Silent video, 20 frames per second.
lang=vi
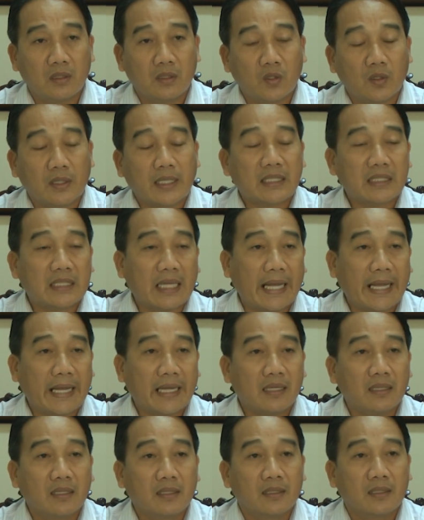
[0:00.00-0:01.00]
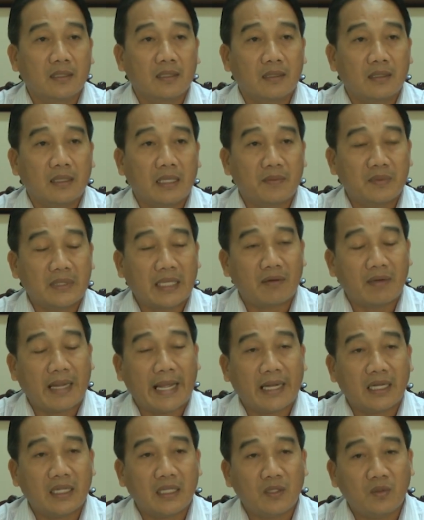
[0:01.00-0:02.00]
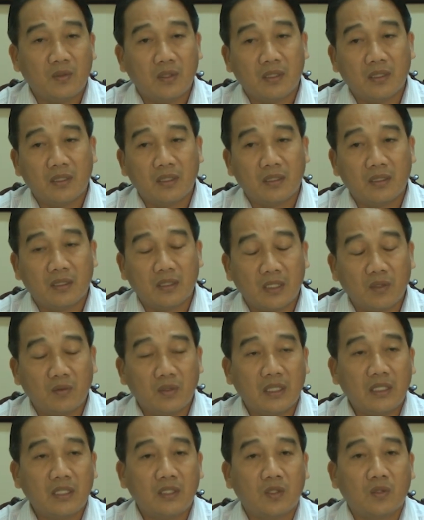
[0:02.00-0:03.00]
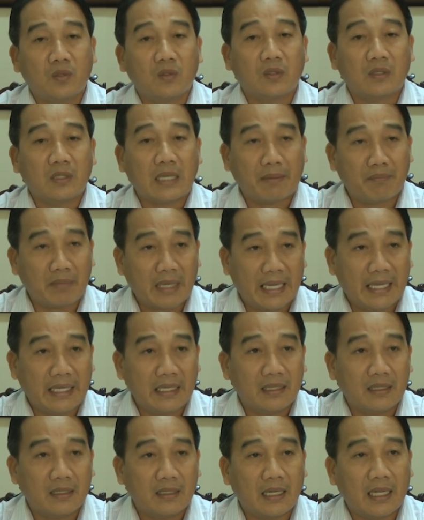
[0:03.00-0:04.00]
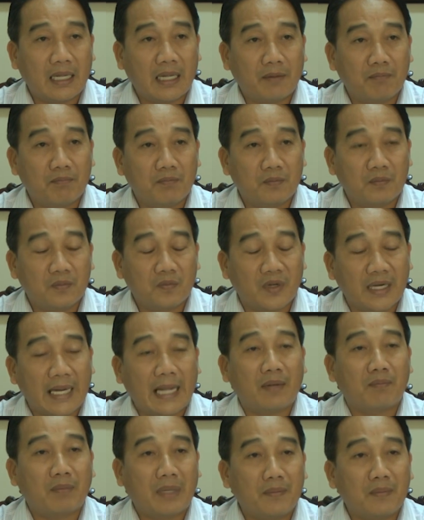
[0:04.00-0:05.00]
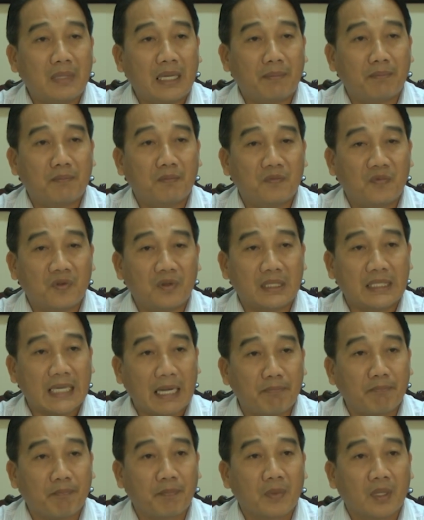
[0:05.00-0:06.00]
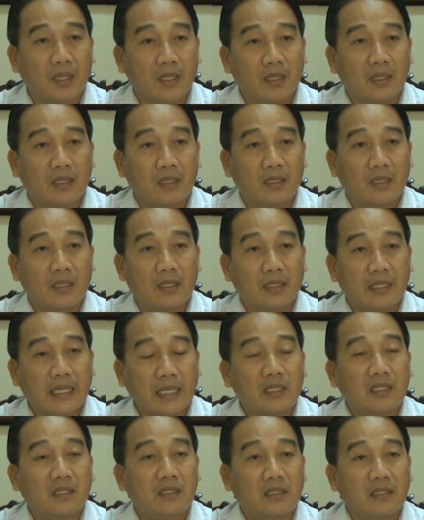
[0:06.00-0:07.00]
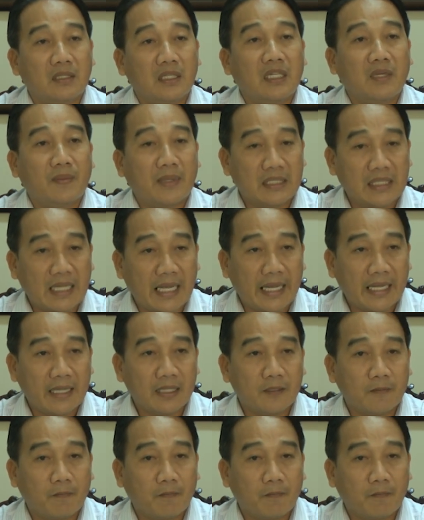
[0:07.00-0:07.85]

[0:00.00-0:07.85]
cho các xã làm sao đạt cái tiêu chí tiêu chí số 5 này là phải đạt 75% ờ, các trường trên địa bàn xã.